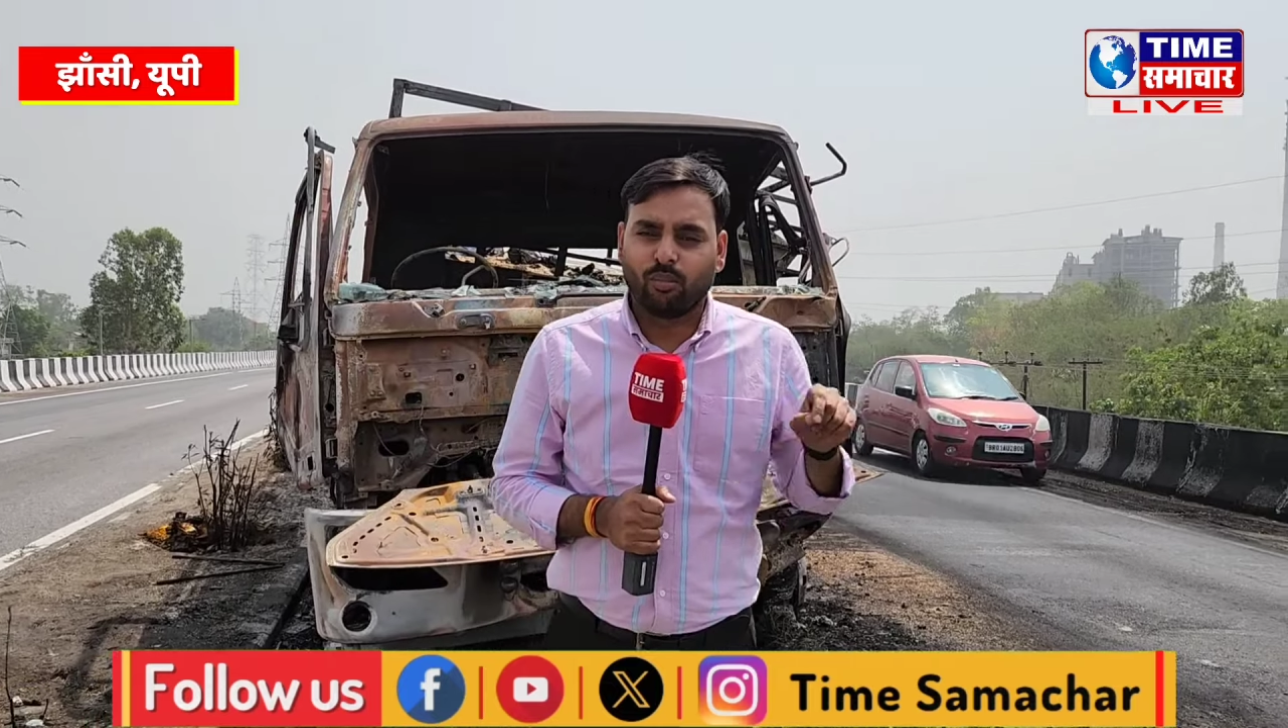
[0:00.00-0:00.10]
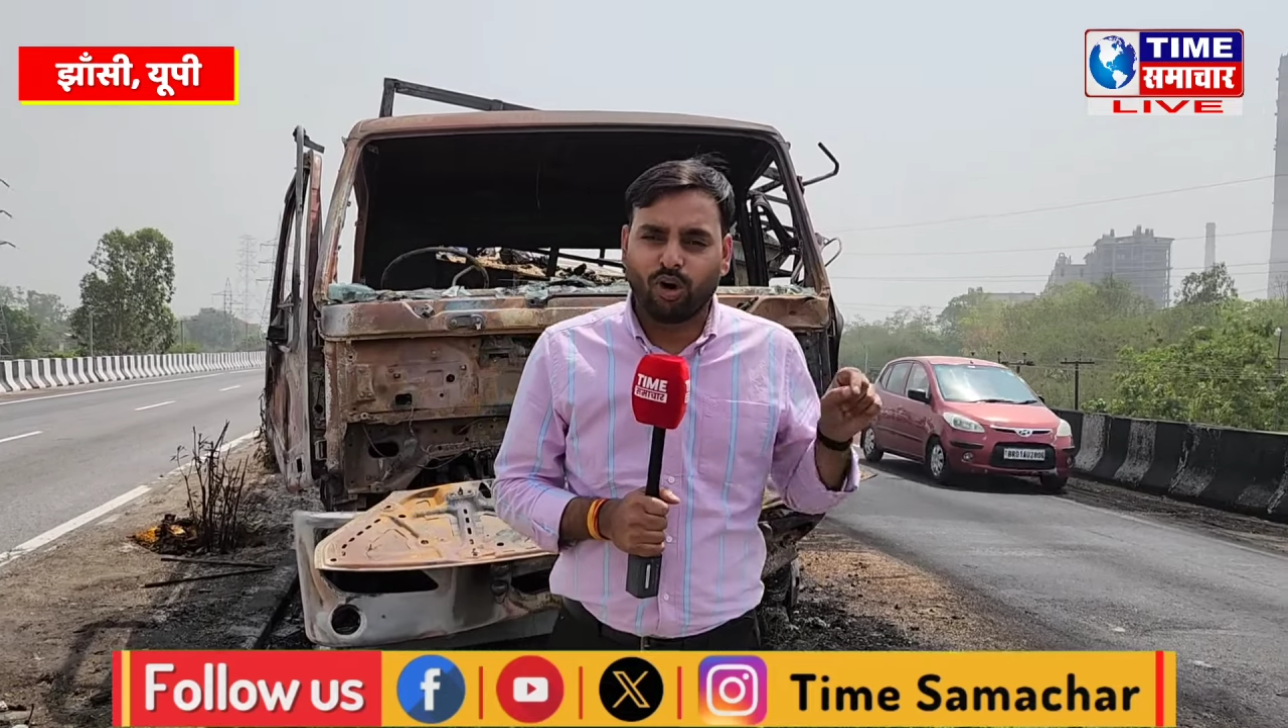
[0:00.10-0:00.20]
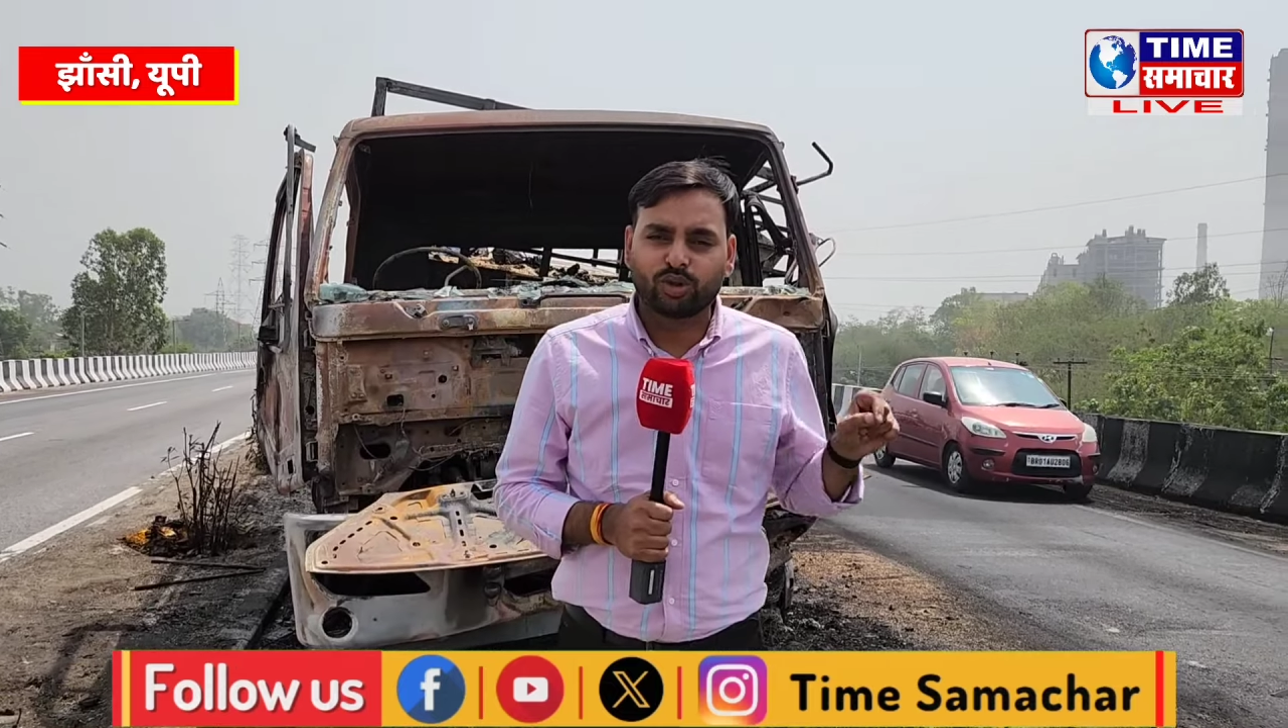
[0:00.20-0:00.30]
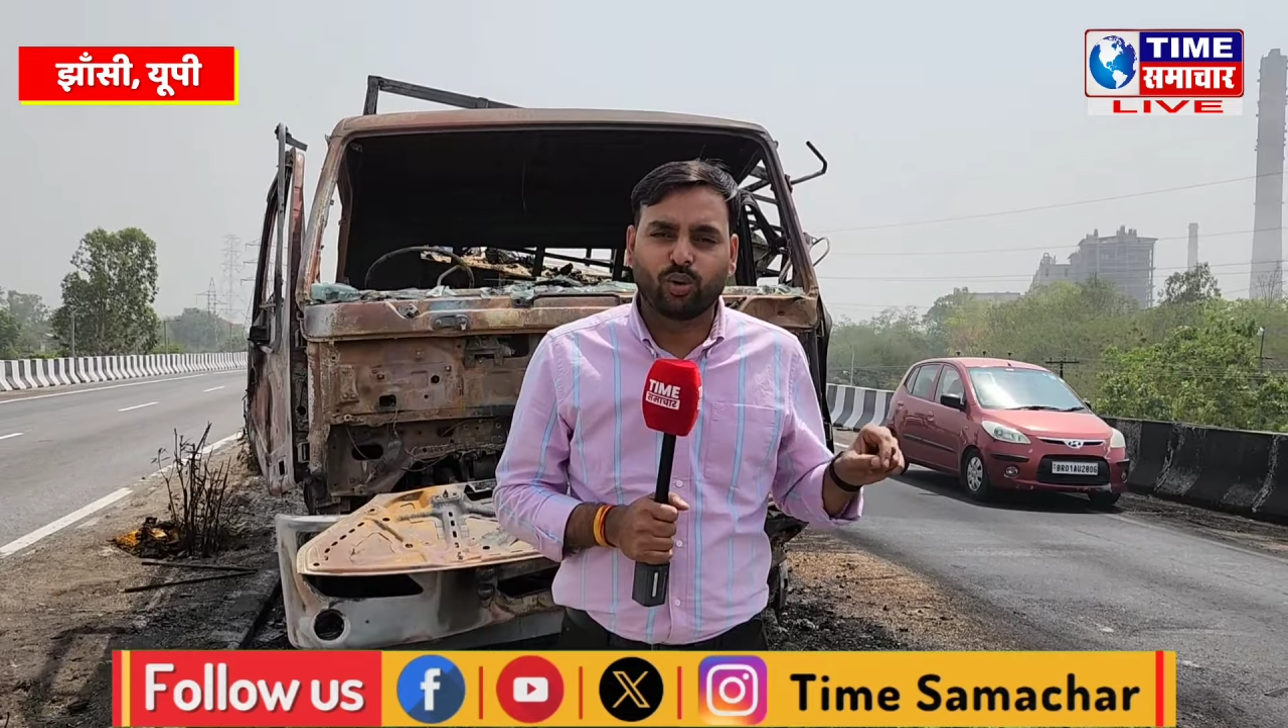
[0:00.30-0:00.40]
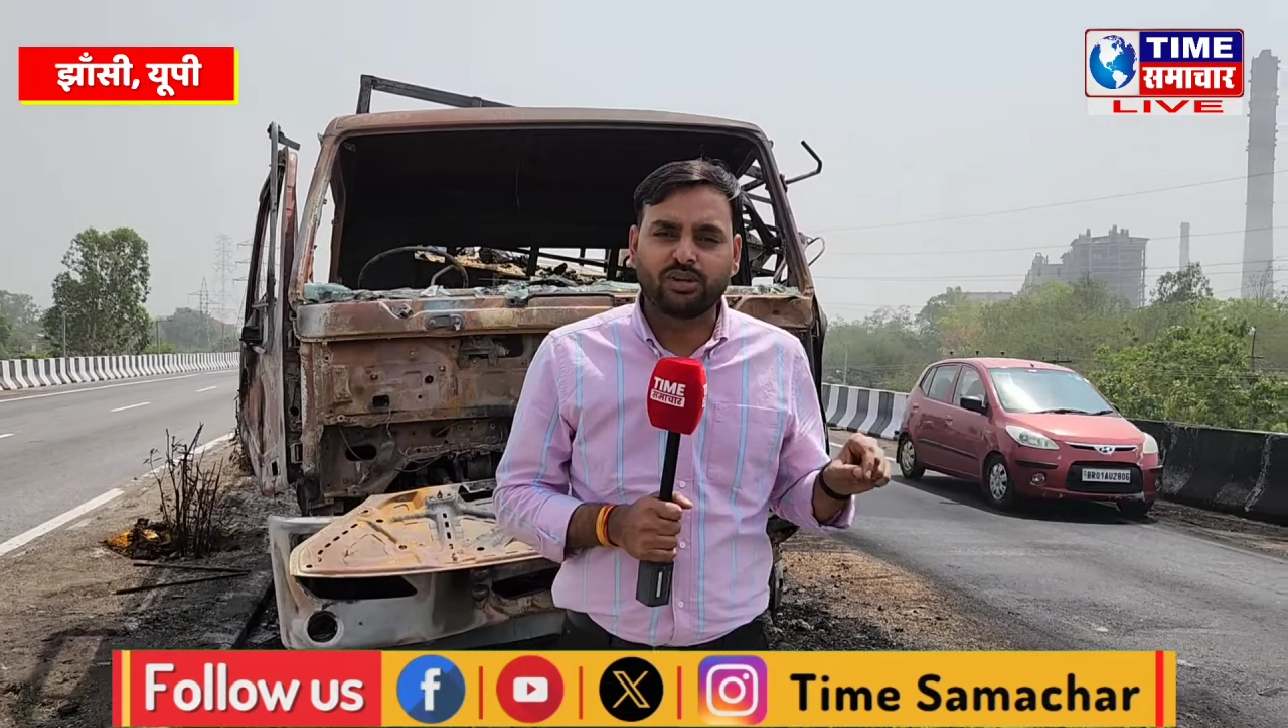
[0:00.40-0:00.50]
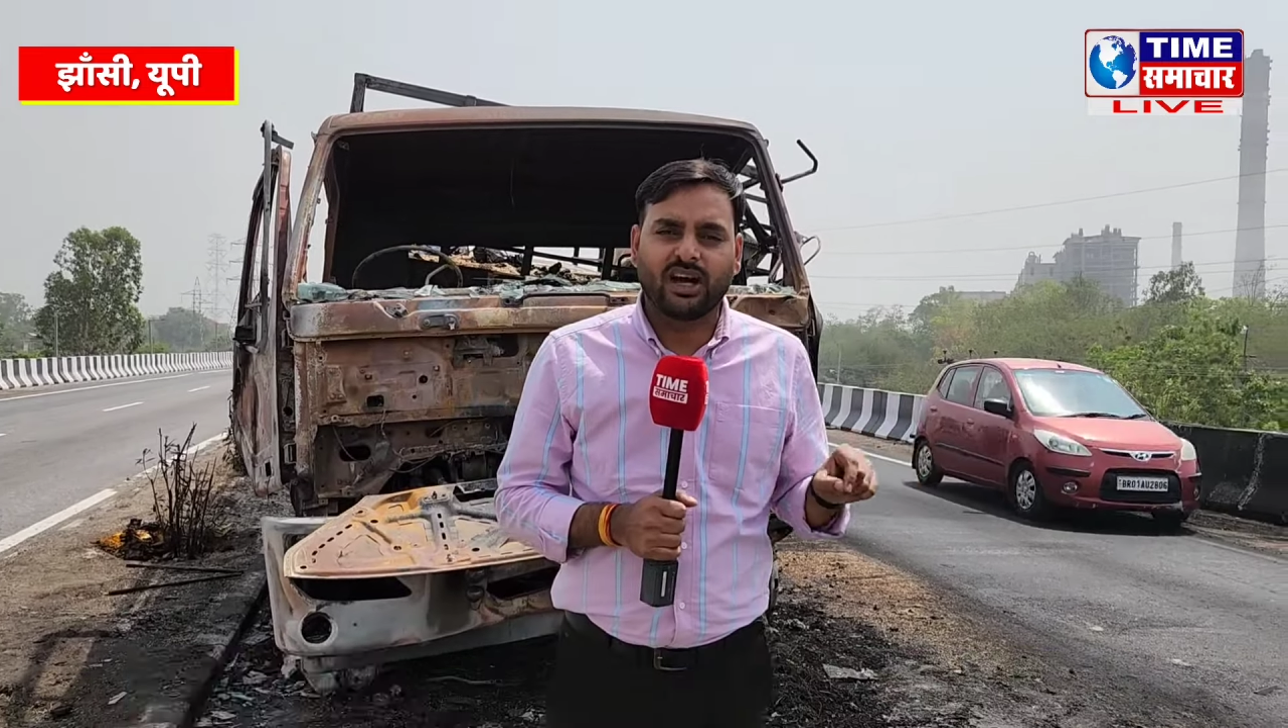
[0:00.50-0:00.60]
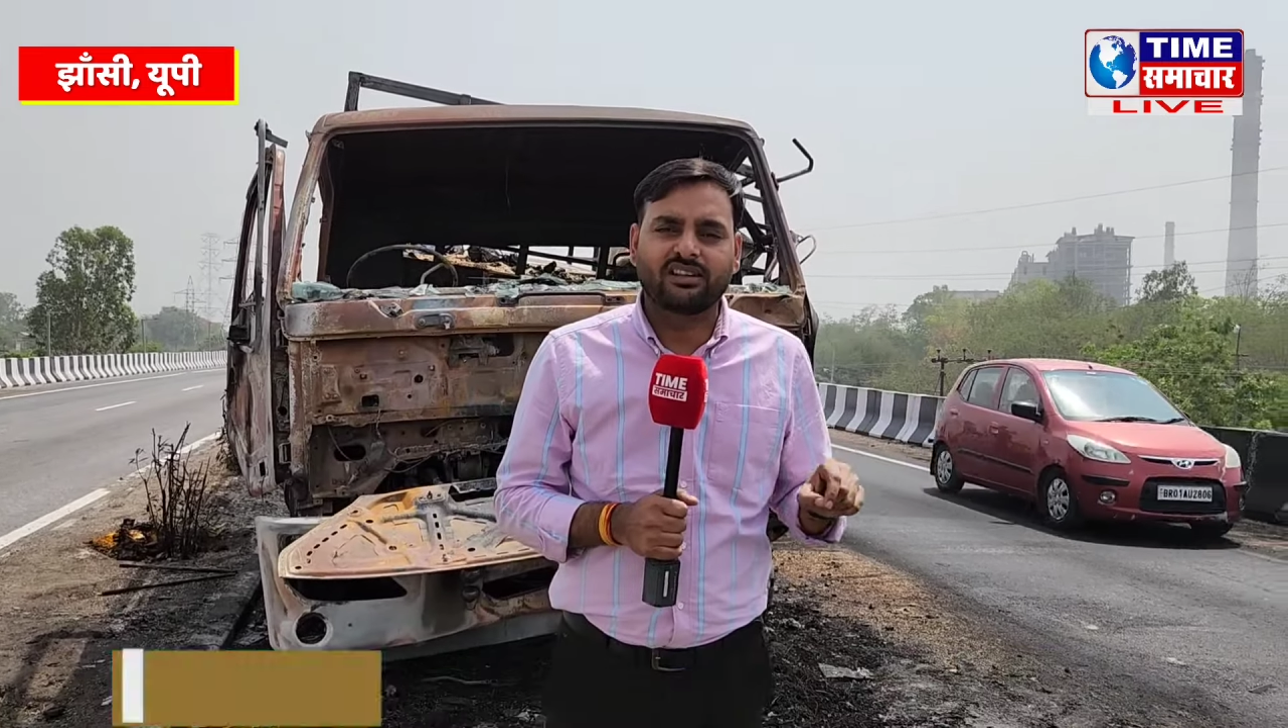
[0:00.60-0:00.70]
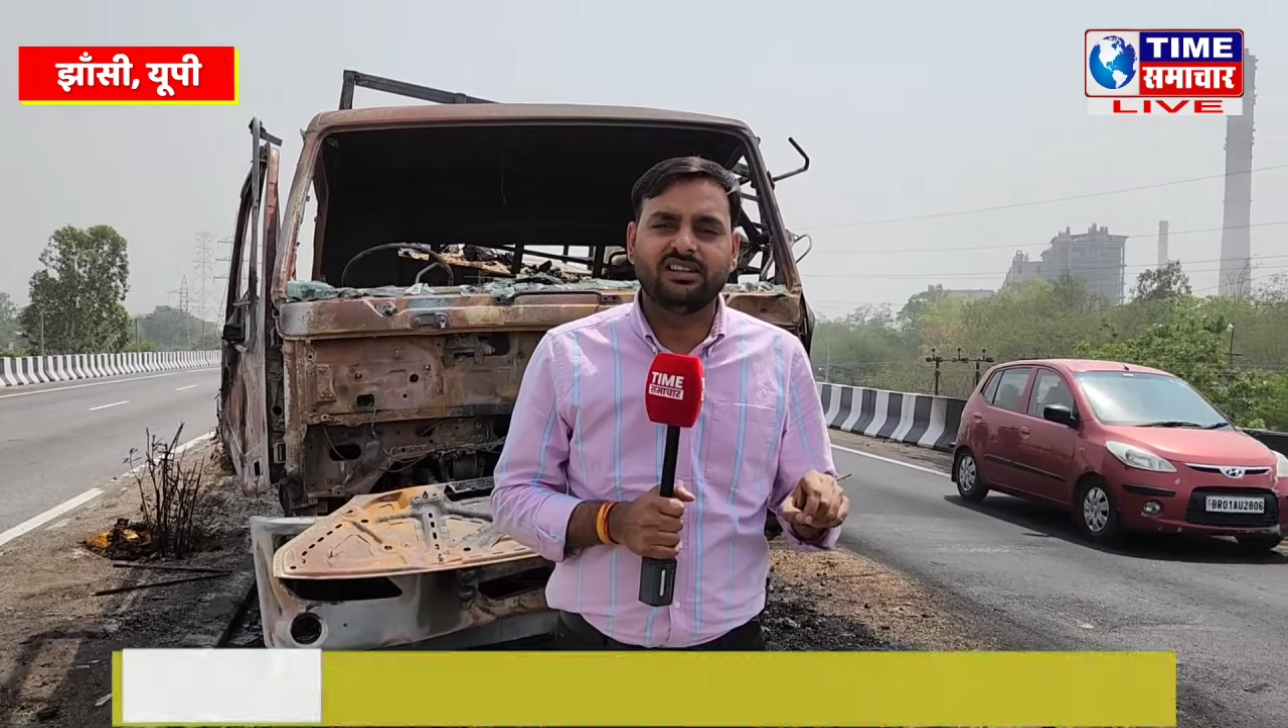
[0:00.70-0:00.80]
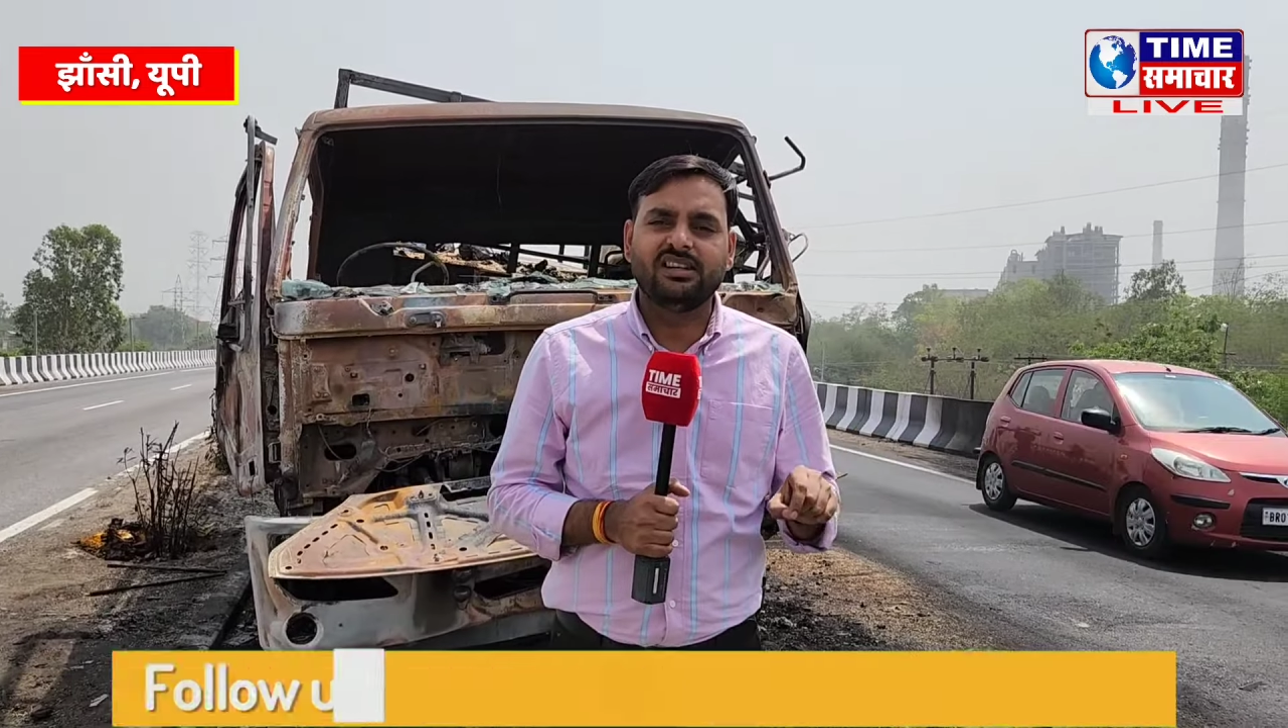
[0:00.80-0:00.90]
मौत हो जाती